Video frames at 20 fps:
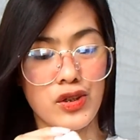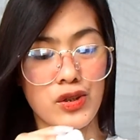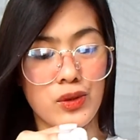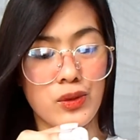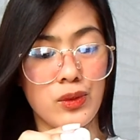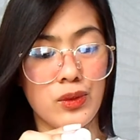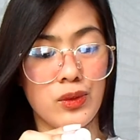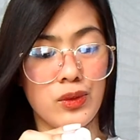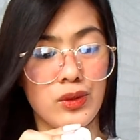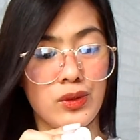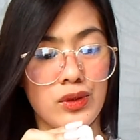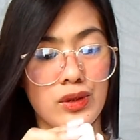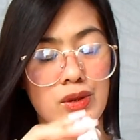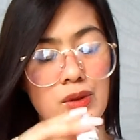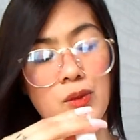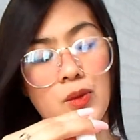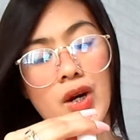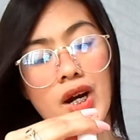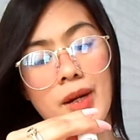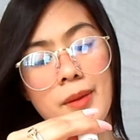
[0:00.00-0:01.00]
yung
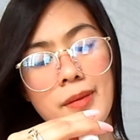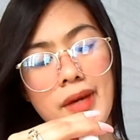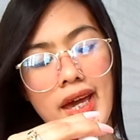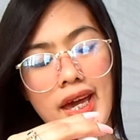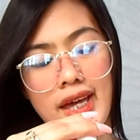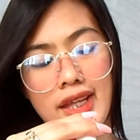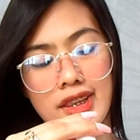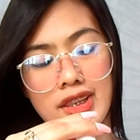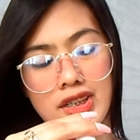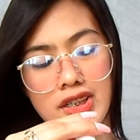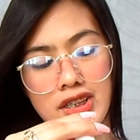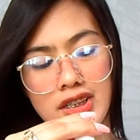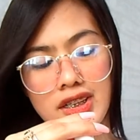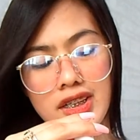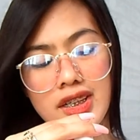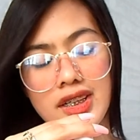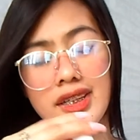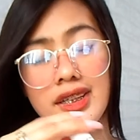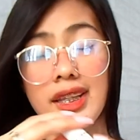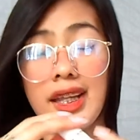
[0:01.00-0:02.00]
warm
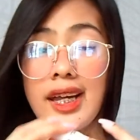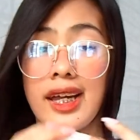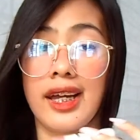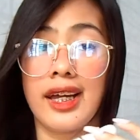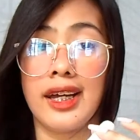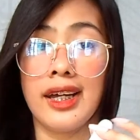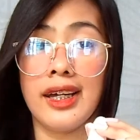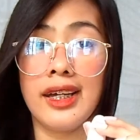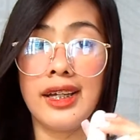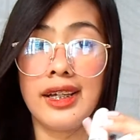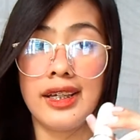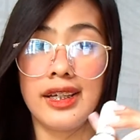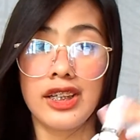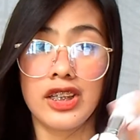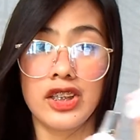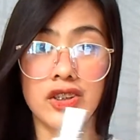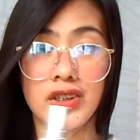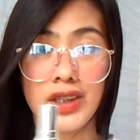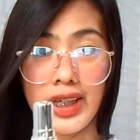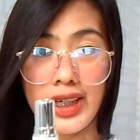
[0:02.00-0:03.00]
heather na
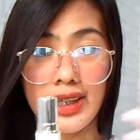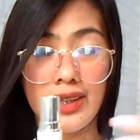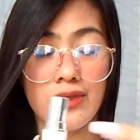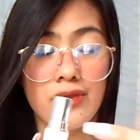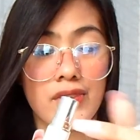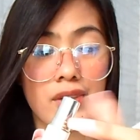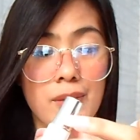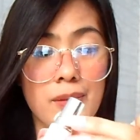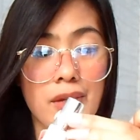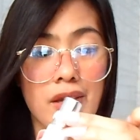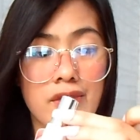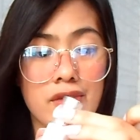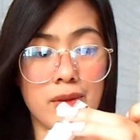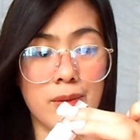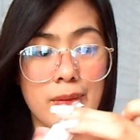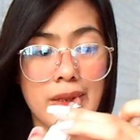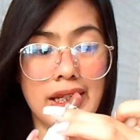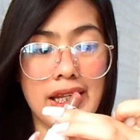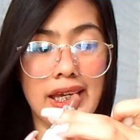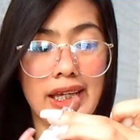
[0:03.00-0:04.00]
shade from
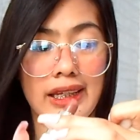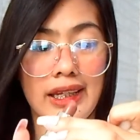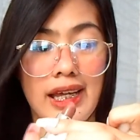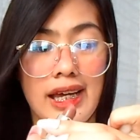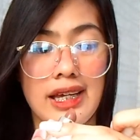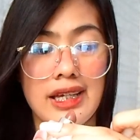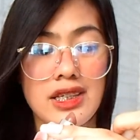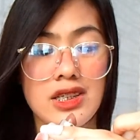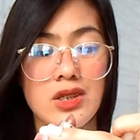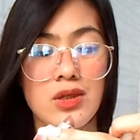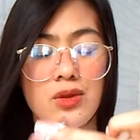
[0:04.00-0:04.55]
Everbelena.